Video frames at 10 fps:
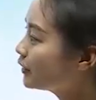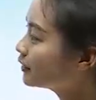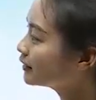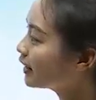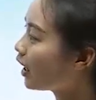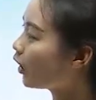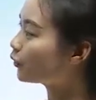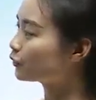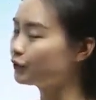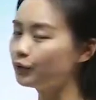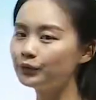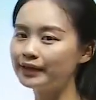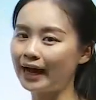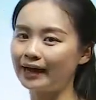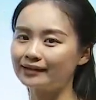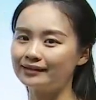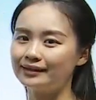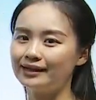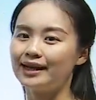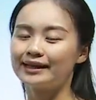风调悠扬，
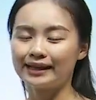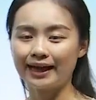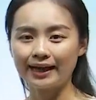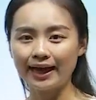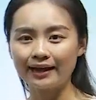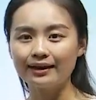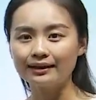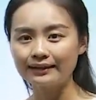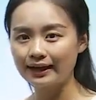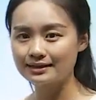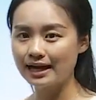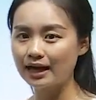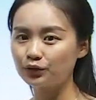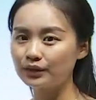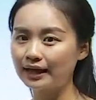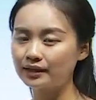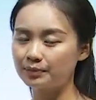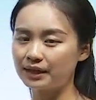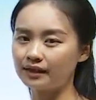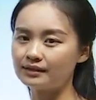你看看大家对他
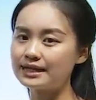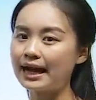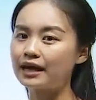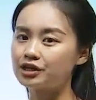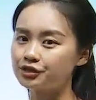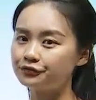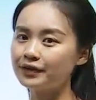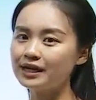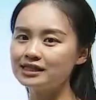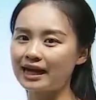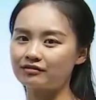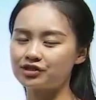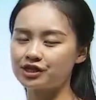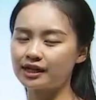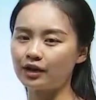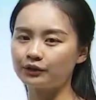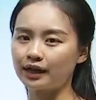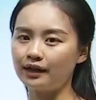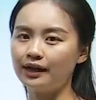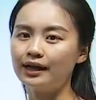的评价是非常之高
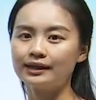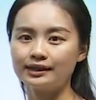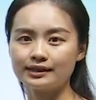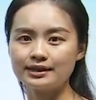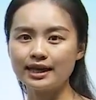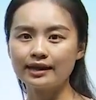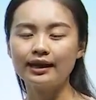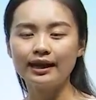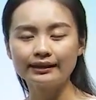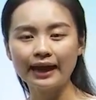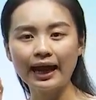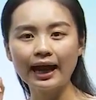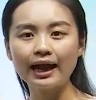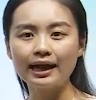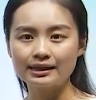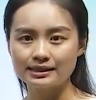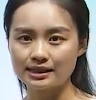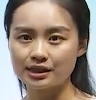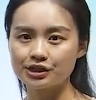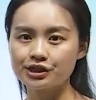的，可见他
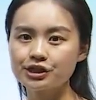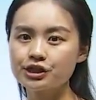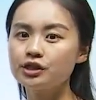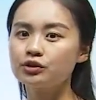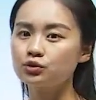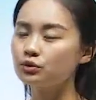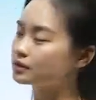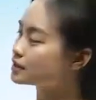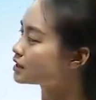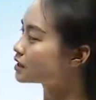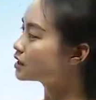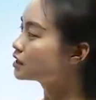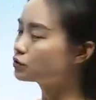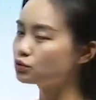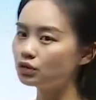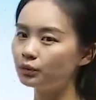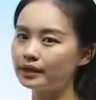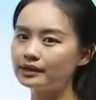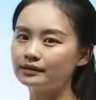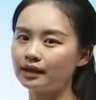写诗、作词、作
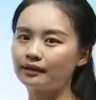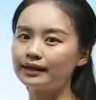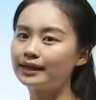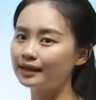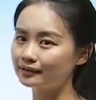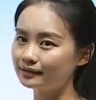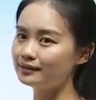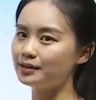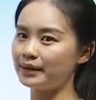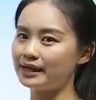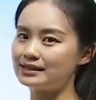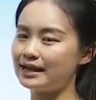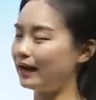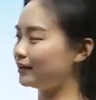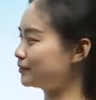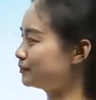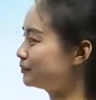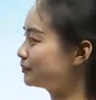文的能力特别强，